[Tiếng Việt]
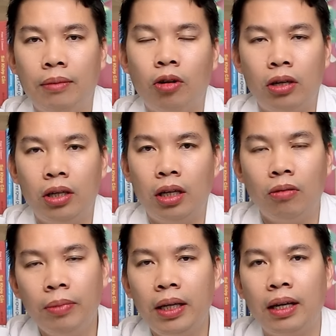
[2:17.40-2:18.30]
thì mọi người
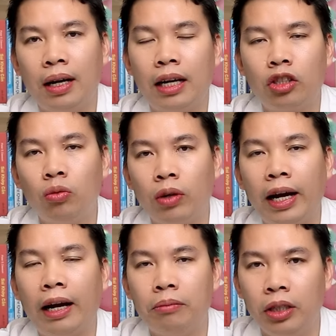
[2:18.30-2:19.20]
không biết là đang dùng cái
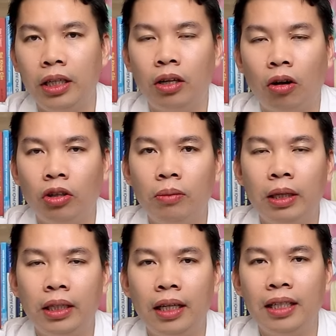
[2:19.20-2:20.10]
hàm gì có những
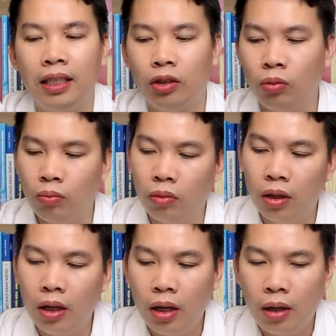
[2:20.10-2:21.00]
bệnh nhân thì dùng
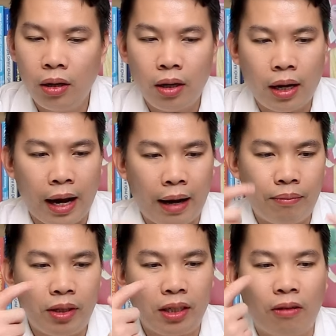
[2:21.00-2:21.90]

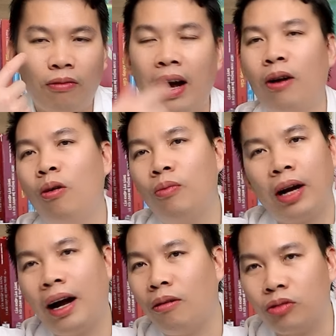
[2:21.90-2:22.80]
hàm thì sau vài hôm nó
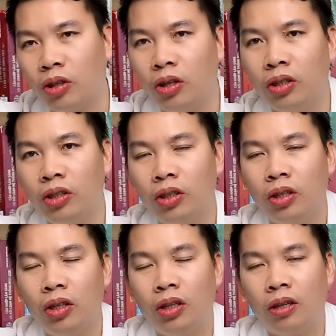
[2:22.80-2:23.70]
đã hỏng rồi
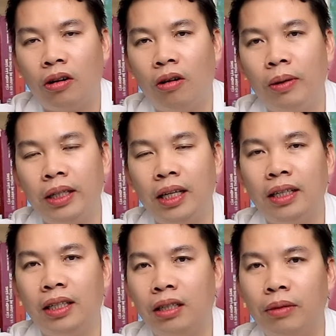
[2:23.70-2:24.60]
có bệnh nhân
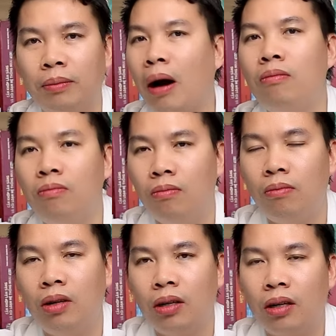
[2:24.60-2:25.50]
thì sẽ bị bong
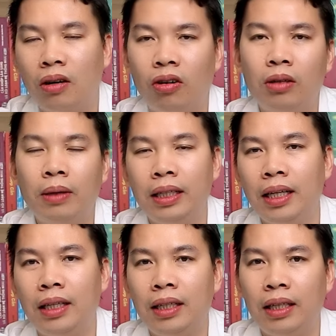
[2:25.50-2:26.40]
có những bệnh
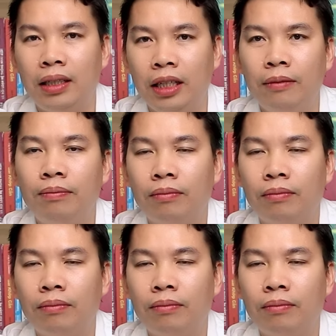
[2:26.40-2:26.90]
nhân thì là gì